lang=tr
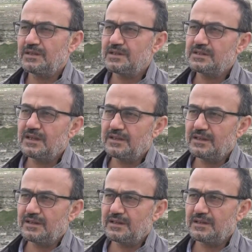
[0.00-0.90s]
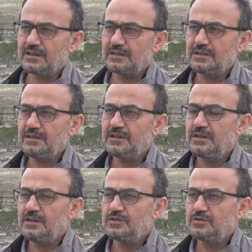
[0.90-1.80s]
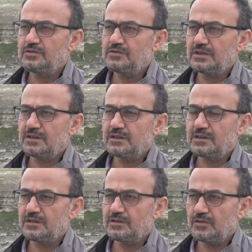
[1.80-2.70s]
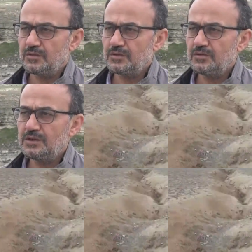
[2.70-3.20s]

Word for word: ve değişken gözüken derinliklerde yüzün üzerinde e, obruk